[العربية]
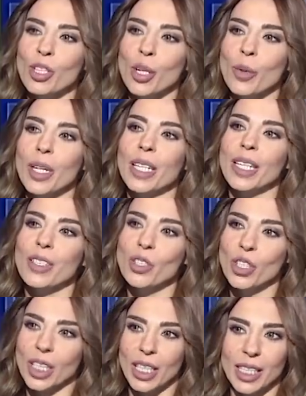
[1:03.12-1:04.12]
اجى الوقت
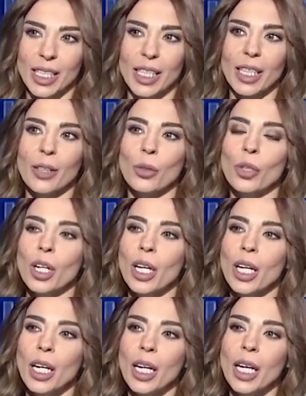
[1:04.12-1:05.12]
ليشتغل لتاريخه
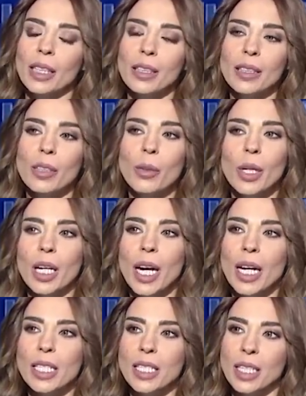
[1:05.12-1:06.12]
هل
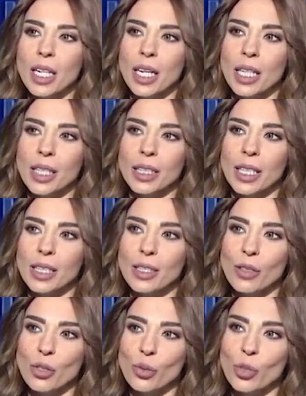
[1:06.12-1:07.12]
تتوقع استقالة
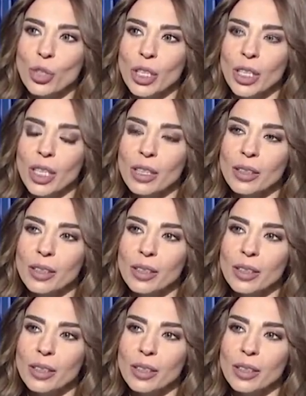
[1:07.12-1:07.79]
رئيس الجمهورية؟